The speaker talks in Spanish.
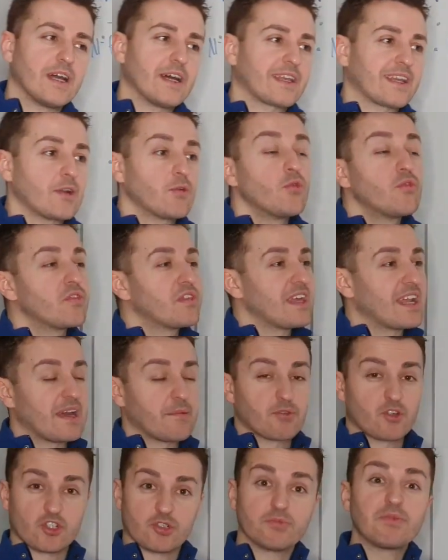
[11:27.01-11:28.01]
renuncia a
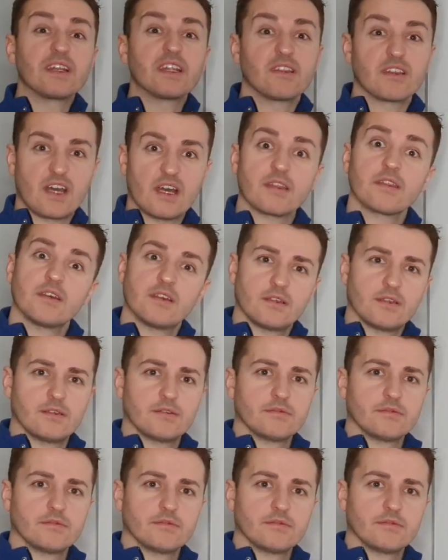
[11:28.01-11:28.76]
la prosperidad.